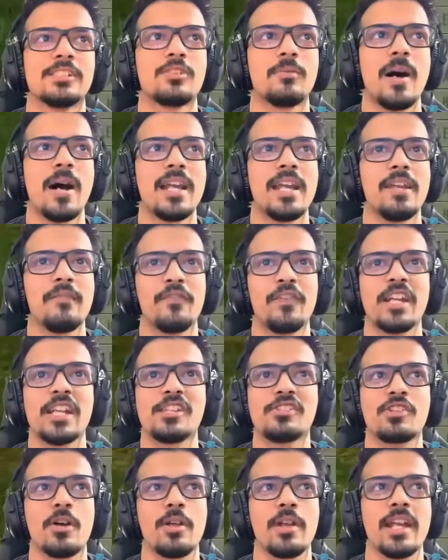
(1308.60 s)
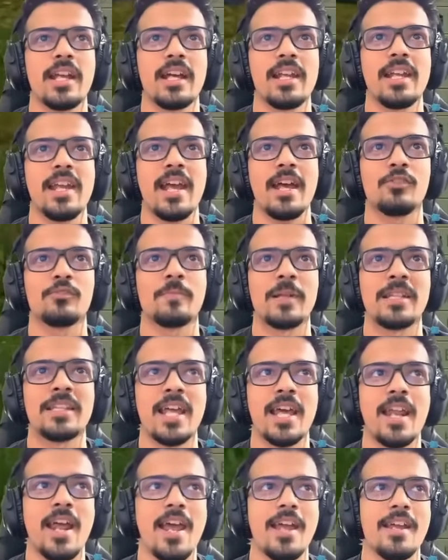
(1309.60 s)
तुम्हारी फिनिश चोरी करी है उस
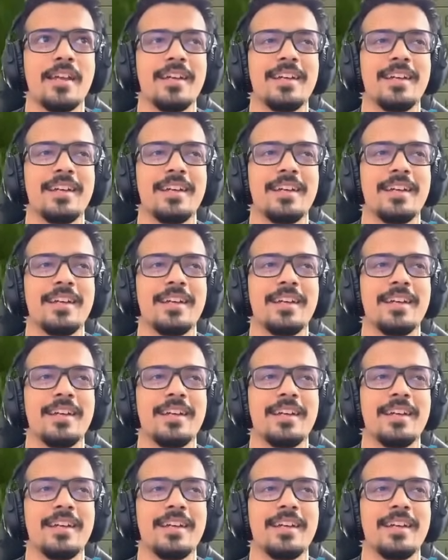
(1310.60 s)
बंदे ने